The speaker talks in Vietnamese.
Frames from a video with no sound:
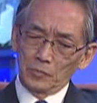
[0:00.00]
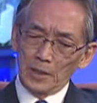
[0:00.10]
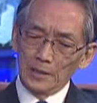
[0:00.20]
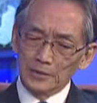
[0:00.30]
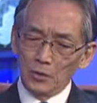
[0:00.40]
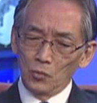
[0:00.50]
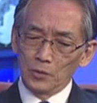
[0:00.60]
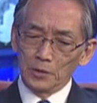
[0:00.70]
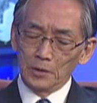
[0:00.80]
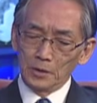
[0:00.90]
Á Châu
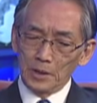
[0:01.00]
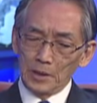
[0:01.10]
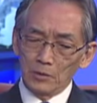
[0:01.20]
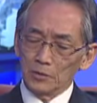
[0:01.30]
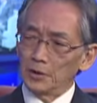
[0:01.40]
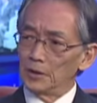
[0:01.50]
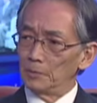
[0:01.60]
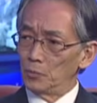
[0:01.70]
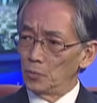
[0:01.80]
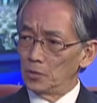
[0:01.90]
thì tức là có
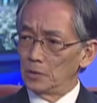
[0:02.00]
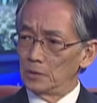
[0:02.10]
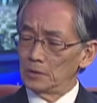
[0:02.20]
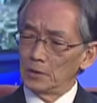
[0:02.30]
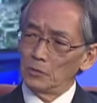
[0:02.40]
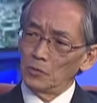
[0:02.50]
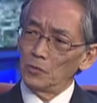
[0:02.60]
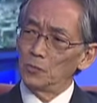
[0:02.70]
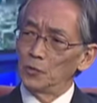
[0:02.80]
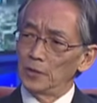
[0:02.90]
Singapore sau đó
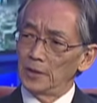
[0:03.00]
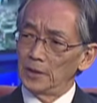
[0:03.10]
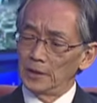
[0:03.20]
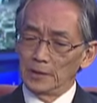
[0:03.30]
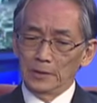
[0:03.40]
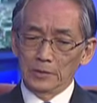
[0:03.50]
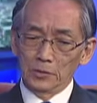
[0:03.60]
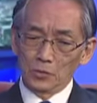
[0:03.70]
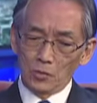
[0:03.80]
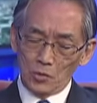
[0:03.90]
có Brunei
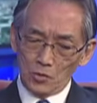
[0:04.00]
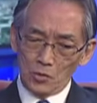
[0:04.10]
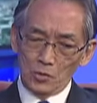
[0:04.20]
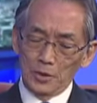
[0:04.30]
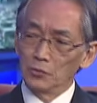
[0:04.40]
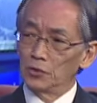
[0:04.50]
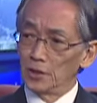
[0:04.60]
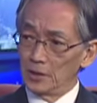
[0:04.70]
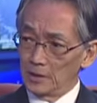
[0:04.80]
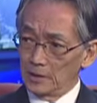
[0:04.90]
rồi có New
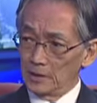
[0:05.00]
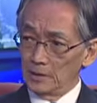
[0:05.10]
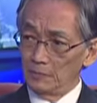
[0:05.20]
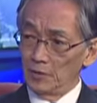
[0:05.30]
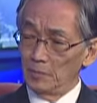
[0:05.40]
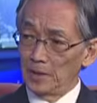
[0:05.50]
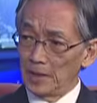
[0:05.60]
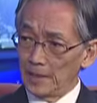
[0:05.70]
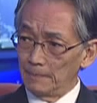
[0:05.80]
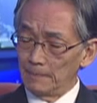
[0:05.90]
Zealand ở phía miền
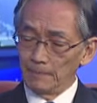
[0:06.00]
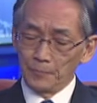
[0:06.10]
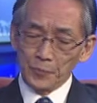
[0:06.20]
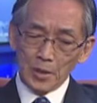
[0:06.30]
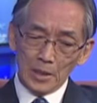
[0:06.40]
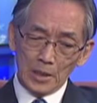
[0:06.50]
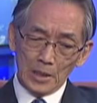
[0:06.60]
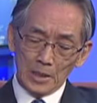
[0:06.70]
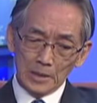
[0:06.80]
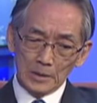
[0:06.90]
Nam
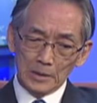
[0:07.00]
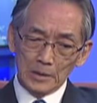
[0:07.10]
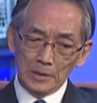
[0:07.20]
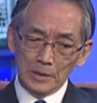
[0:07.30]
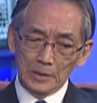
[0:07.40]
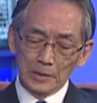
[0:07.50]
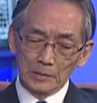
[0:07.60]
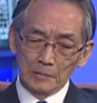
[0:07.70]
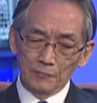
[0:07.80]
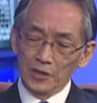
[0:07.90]
à, thì
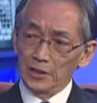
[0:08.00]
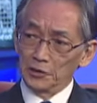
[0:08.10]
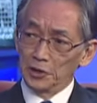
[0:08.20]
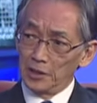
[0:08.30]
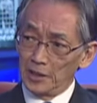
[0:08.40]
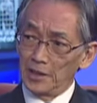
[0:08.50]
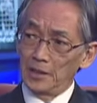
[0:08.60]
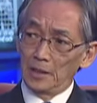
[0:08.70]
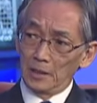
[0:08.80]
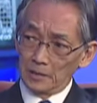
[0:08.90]
với lại
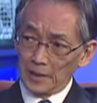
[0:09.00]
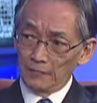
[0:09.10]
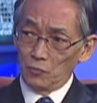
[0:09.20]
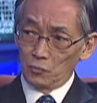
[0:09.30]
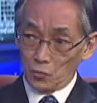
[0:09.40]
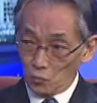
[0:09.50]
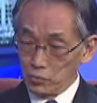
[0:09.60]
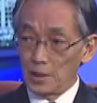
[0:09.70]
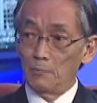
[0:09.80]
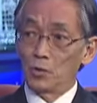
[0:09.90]
Chile ở tại vùng
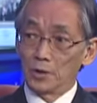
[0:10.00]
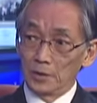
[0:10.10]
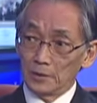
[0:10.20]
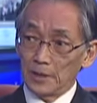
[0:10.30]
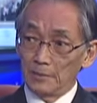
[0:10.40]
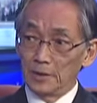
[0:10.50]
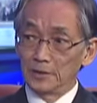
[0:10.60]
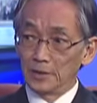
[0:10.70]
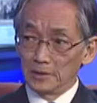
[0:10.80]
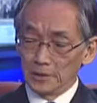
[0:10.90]
cũng là một cái nước Thái Bình
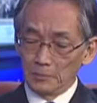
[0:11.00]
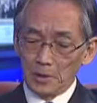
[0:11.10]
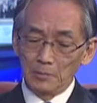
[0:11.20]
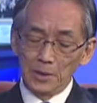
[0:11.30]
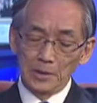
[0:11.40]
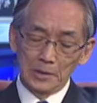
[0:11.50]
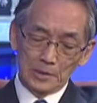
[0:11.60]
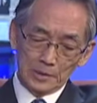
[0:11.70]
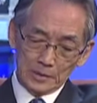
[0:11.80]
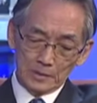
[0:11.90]
Dương nhưng mà
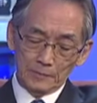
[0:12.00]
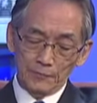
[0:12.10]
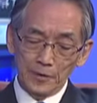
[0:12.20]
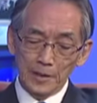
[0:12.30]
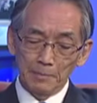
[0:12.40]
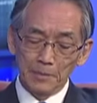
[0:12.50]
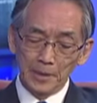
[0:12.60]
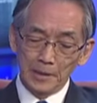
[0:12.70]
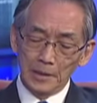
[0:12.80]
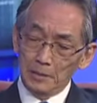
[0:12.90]
bên phía Nam
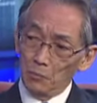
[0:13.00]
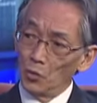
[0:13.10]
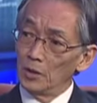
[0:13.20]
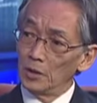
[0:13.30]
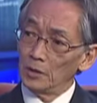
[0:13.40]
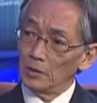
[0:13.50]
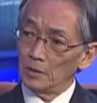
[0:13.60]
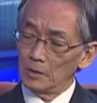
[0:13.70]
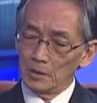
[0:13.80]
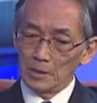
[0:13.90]
Mỹ bốn nước đó
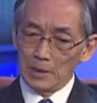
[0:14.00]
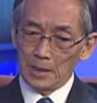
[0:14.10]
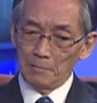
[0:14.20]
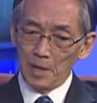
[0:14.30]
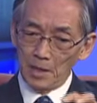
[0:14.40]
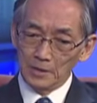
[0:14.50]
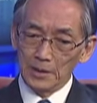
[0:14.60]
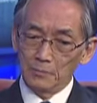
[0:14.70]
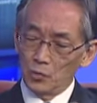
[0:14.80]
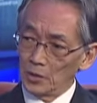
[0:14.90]
đó, đó là, là mở
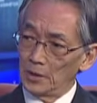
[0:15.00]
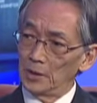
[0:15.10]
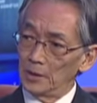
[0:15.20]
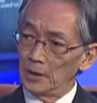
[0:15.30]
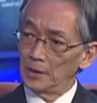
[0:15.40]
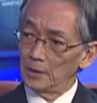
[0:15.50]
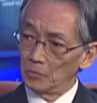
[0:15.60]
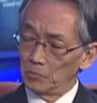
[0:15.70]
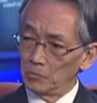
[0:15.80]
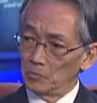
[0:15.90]
ra một cái hệ thống